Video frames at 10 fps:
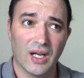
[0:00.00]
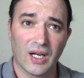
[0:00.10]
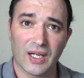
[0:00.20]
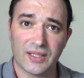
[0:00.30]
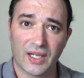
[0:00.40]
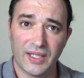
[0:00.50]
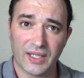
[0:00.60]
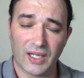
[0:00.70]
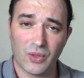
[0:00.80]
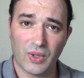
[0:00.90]

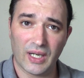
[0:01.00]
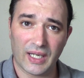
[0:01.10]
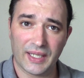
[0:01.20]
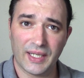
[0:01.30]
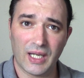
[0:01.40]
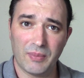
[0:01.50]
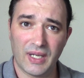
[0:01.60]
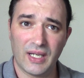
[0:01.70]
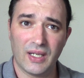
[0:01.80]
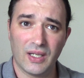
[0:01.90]
hadaika ve
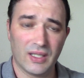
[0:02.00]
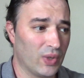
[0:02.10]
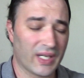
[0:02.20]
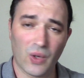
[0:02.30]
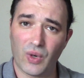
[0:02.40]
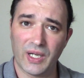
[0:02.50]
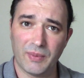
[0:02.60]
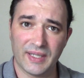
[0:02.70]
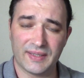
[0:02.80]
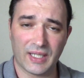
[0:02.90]
anabe ve
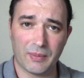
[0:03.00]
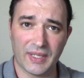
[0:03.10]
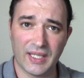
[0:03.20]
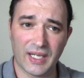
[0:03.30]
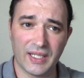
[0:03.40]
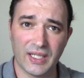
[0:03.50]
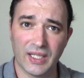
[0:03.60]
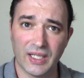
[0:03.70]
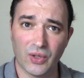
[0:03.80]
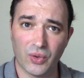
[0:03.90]
kevaibe etrabe yani
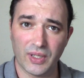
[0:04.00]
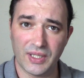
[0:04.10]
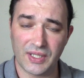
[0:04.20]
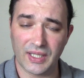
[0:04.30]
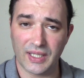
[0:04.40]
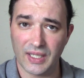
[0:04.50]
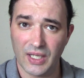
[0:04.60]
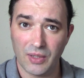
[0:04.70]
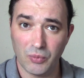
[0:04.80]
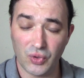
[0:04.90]
e, or işte
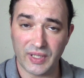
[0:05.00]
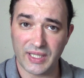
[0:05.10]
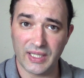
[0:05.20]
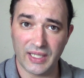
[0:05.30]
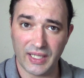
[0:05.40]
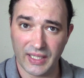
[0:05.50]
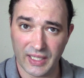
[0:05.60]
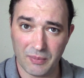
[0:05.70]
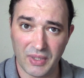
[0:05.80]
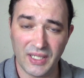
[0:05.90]
müttakilere
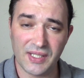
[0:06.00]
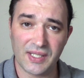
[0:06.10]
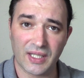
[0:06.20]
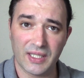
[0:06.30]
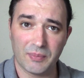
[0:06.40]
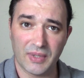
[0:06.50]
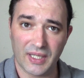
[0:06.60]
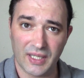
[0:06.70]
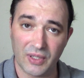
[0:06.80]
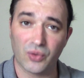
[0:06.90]
yani bilinç
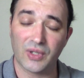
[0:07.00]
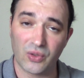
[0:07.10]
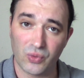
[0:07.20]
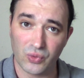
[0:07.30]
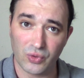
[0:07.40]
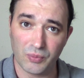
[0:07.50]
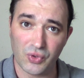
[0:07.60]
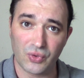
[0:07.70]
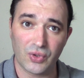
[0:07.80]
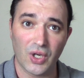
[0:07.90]
sahiplerine onlar
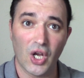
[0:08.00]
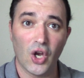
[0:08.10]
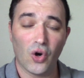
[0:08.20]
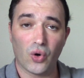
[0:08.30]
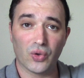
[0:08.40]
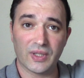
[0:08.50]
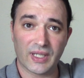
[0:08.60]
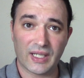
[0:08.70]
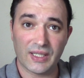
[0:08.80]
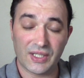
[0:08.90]
kurtulmuştur.
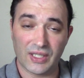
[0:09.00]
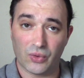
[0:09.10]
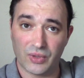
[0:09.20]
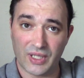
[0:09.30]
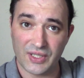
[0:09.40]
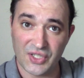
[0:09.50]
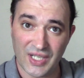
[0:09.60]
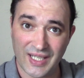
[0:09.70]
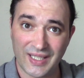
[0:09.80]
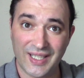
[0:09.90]
Onlara işte onlar
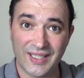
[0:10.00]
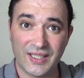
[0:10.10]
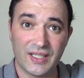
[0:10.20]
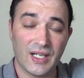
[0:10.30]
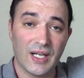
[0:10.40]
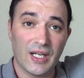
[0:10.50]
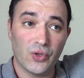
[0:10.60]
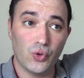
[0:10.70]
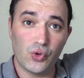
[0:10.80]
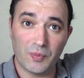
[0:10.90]
cennetlerdedir.
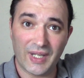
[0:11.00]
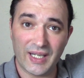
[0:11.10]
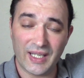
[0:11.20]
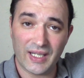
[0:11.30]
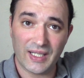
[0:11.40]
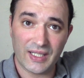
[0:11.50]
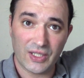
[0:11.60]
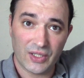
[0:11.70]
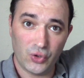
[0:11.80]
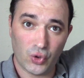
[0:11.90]
Üzümler yerler
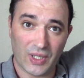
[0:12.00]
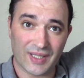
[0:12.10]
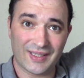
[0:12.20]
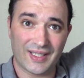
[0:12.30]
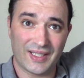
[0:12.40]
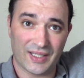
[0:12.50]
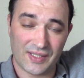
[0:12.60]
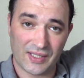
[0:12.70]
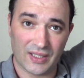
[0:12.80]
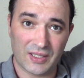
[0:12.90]
yukarıdan yani
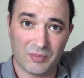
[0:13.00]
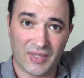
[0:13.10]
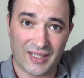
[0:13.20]
salkımlar,